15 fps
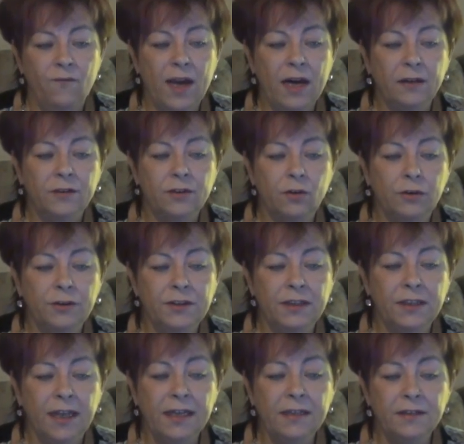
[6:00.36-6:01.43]
Während
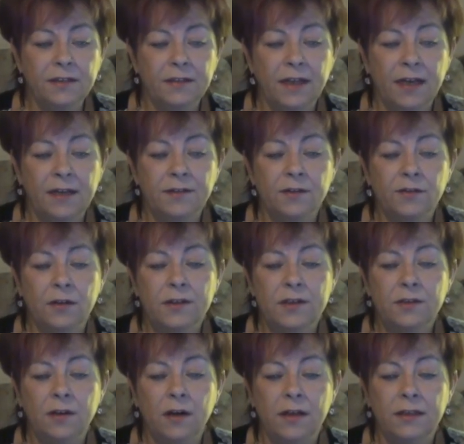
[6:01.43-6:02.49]
Kontingente der
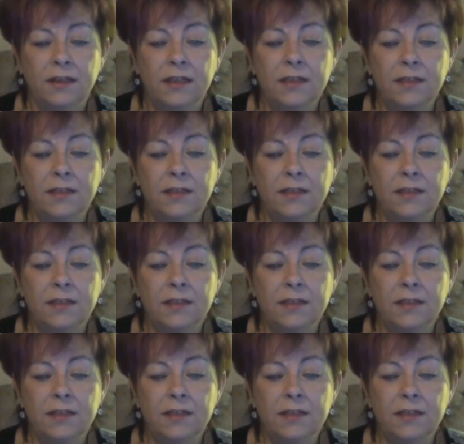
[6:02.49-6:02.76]
internationalen